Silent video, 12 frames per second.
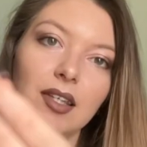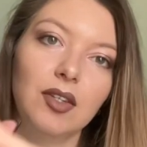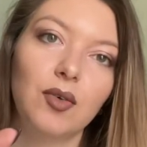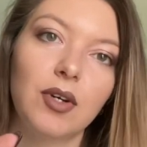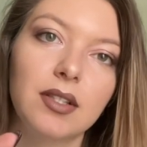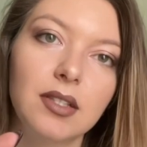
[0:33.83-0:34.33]

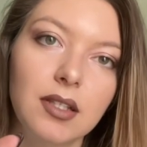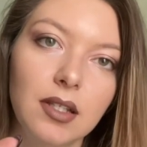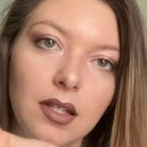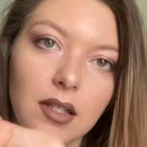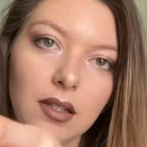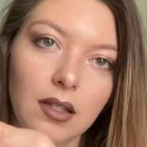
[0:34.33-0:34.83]
нюансы,
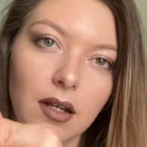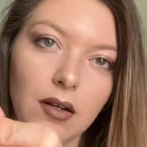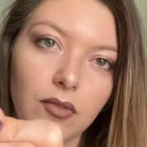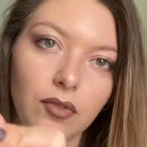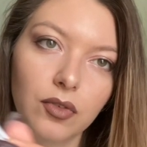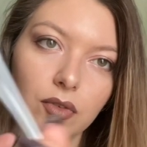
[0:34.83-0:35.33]
это
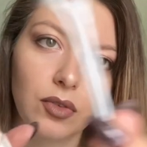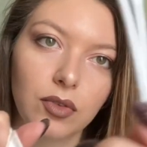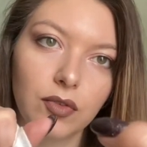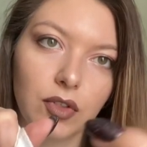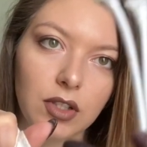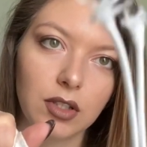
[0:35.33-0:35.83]
вот,
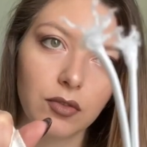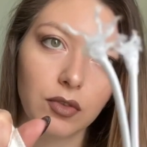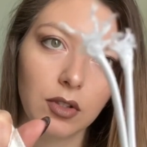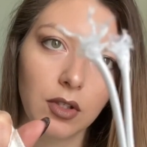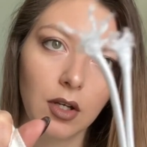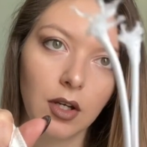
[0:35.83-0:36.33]
вот эти вот
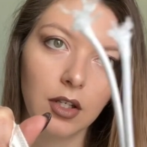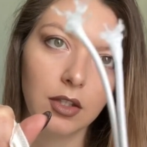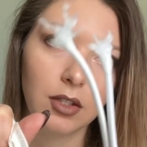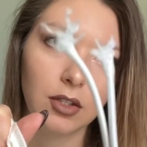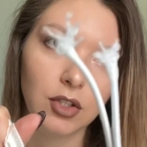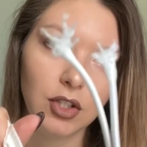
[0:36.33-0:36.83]

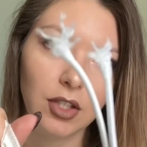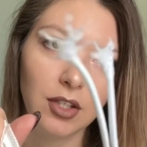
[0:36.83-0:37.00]
ниточки,